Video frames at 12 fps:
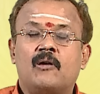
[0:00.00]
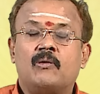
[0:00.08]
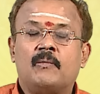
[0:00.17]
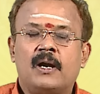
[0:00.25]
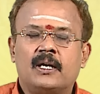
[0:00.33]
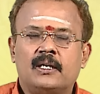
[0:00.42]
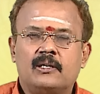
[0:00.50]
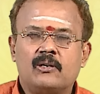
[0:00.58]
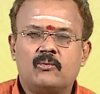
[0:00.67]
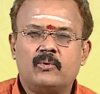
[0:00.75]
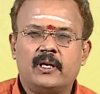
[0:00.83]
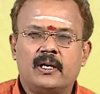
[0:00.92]
கவனமாக
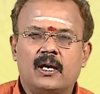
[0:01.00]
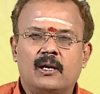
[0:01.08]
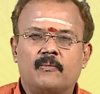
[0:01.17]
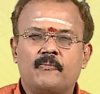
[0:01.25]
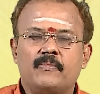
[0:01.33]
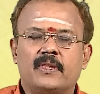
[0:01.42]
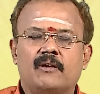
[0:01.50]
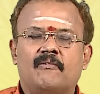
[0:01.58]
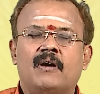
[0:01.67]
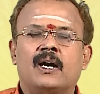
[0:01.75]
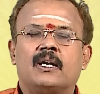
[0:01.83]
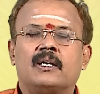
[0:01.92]
இருக்கக்கூடிய நாள்
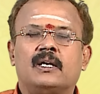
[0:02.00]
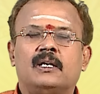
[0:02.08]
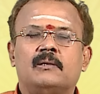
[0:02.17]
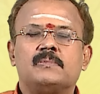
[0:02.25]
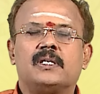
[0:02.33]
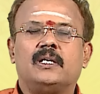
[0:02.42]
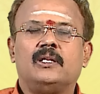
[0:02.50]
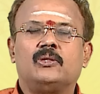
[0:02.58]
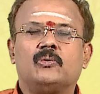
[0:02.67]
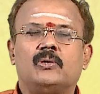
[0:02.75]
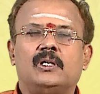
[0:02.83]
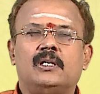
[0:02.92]
வாகனங்களிலும் சரி
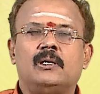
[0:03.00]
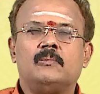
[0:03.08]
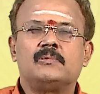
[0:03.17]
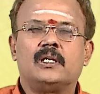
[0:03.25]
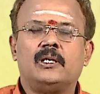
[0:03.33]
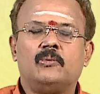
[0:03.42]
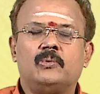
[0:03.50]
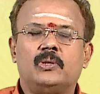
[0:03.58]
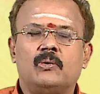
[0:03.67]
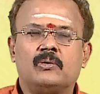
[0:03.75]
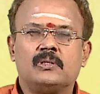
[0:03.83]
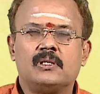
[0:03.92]
தொழிலிலும் சரி
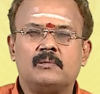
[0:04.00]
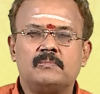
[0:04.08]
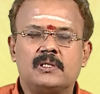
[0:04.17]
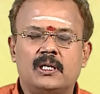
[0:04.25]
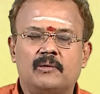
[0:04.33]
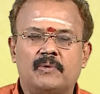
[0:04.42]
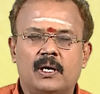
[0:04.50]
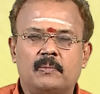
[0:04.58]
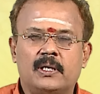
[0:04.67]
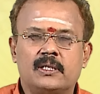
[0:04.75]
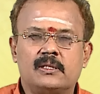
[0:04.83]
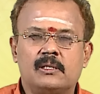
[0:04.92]
உத்தியோகத்திலும் சரி
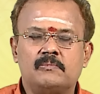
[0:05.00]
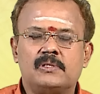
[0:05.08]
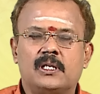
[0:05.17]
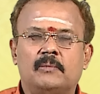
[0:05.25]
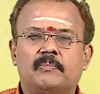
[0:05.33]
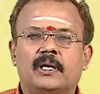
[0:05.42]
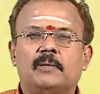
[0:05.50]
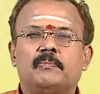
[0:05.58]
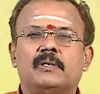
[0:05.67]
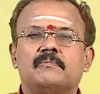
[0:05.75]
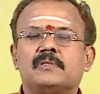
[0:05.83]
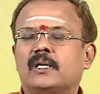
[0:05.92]
வியாபாரத்திலும் சரி
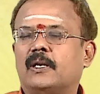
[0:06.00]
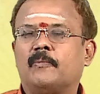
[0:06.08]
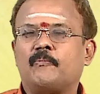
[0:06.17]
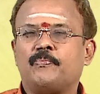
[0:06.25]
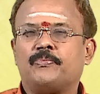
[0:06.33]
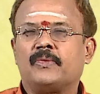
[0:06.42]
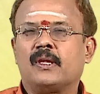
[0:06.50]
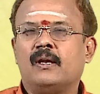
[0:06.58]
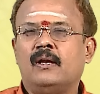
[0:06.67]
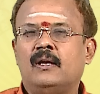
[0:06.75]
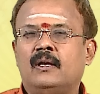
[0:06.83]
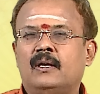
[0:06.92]
படிப்பிலும் சரி
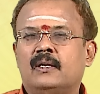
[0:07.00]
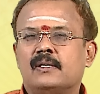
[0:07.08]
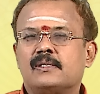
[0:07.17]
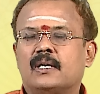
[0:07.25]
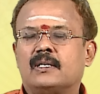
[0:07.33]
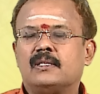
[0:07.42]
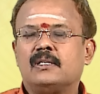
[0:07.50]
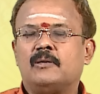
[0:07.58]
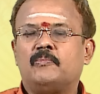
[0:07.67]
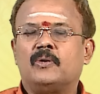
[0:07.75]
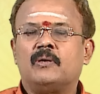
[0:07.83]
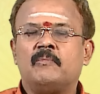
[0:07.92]

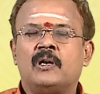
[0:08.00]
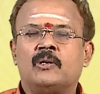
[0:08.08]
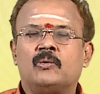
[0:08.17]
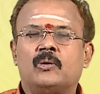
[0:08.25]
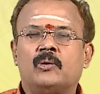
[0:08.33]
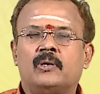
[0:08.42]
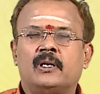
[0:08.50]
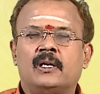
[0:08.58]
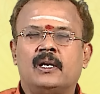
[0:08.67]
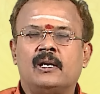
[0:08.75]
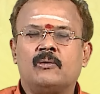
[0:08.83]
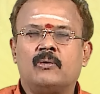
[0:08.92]
சட்டத்துக்கு புறமானவர்களோட
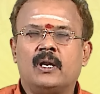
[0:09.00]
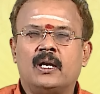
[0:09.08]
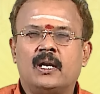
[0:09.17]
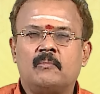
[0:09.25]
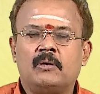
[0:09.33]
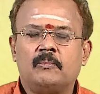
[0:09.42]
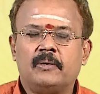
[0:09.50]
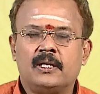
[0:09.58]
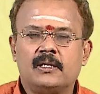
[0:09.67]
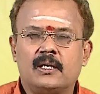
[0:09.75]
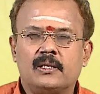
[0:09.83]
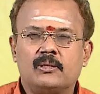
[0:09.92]
நிழல் கூட அண்ணாமல்
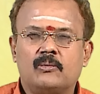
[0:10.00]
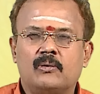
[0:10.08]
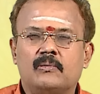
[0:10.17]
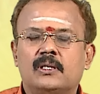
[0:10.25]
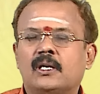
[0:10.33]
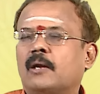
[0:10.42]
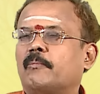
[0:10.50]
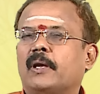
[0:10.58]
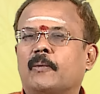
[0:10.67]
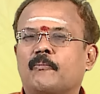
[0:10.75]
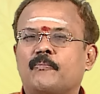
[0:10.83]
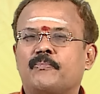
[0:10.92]
பாதுகாத்து கொள்வது
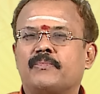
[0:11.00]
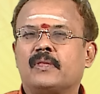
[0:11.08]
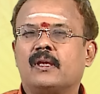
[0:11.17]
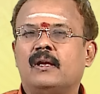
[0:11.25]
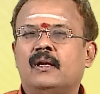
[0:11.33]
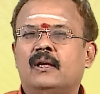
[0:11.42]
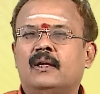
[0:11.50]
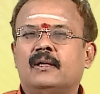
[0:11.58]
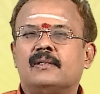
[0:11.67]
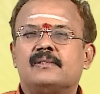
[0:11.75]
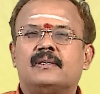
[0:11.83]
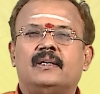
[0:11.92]
நன்மை
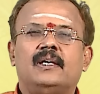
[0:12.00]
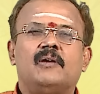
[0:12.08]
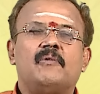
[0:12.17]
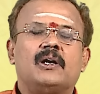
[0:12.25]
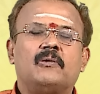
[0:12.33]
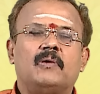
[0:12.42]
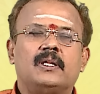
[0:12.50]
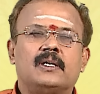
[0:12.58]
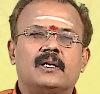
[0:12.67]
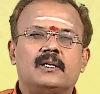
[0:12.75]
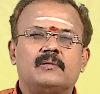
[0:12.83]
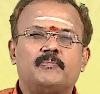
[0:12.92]
சிறிய
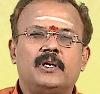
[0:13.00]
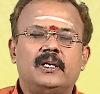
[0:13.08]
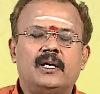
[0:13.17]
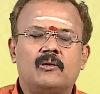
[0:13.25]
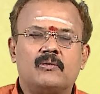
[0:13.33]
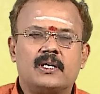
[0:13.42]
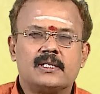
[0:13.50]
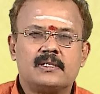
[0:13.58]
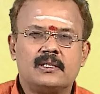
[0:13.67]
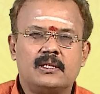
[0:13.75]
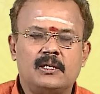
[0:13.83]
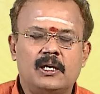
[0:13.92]
வாக்குவாதங்கள் பெரிய அளவு
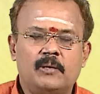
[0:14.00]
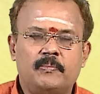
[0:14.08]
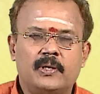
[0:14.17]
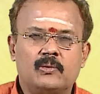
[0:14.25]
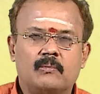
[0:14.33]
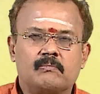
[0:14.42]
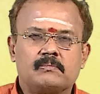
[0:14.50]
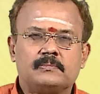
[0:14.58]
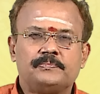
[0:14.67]
கஷ்டத்தை ஏற்படுத்தும்